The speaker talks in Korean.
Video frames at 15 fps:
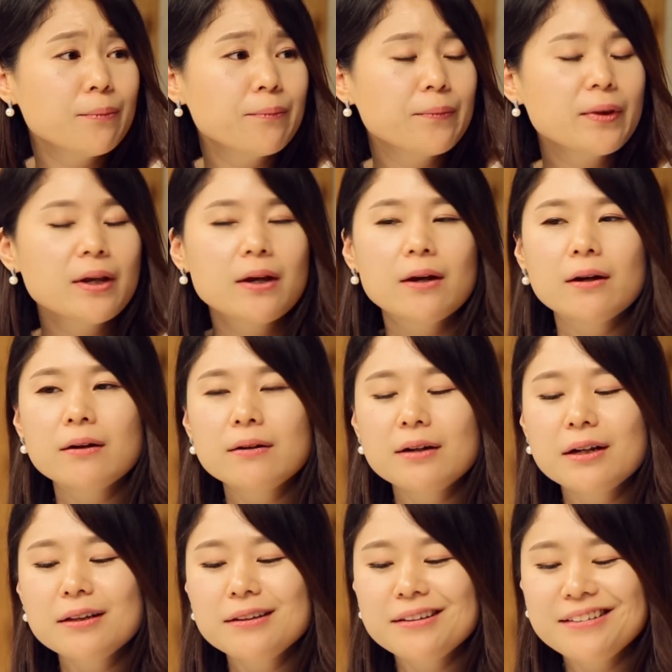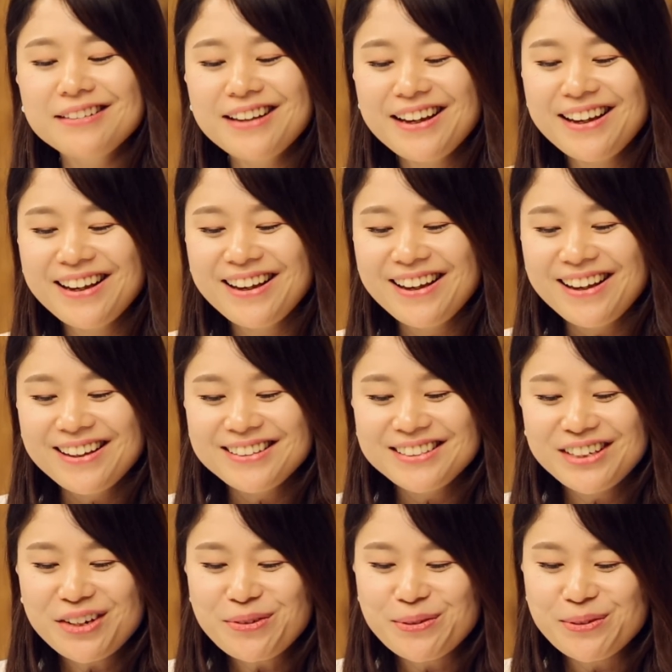네. 그랬는데 제가